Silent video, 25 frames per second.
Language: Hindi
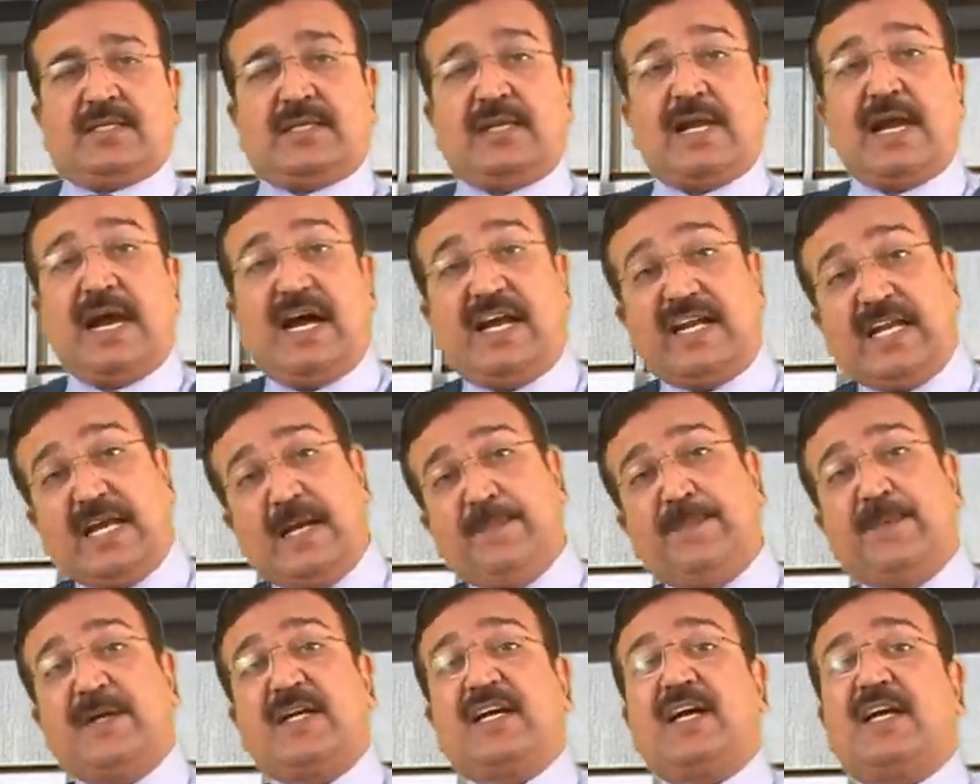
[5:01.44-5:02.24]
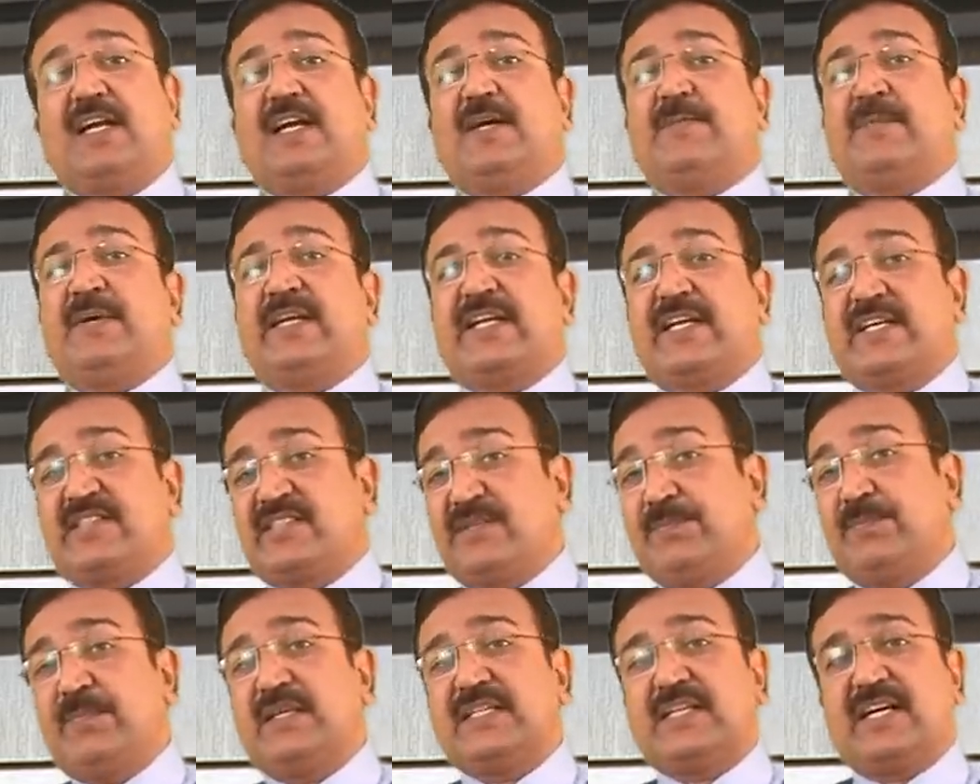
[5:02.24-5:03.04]
खाना पकाना मेरे
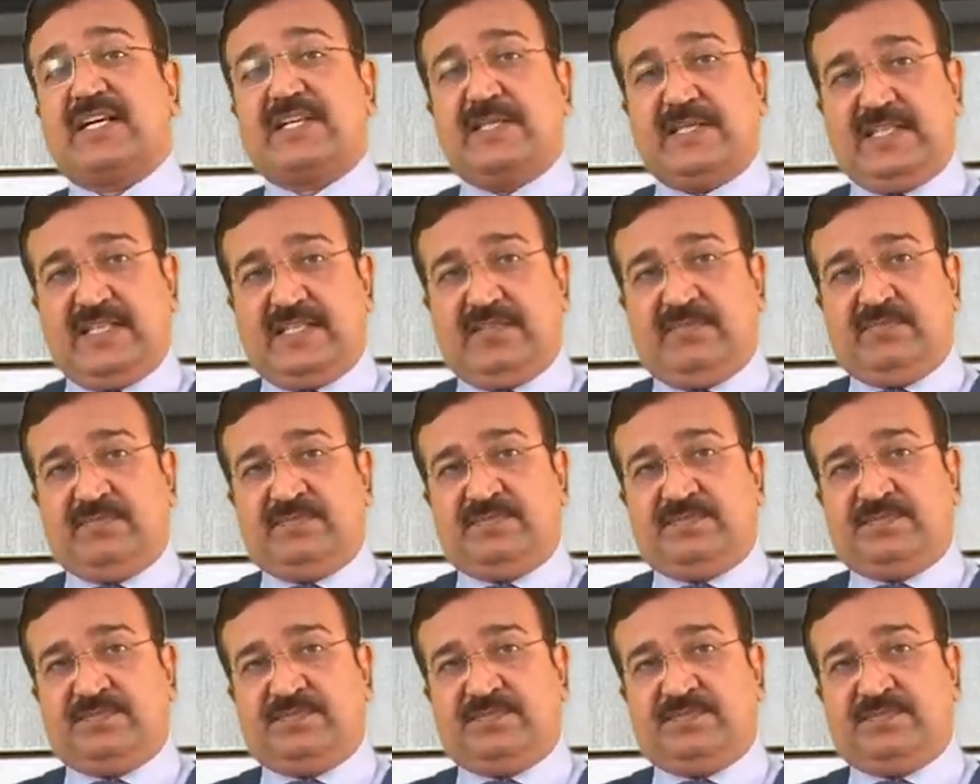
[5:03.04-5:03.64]
जिम्मेदारी है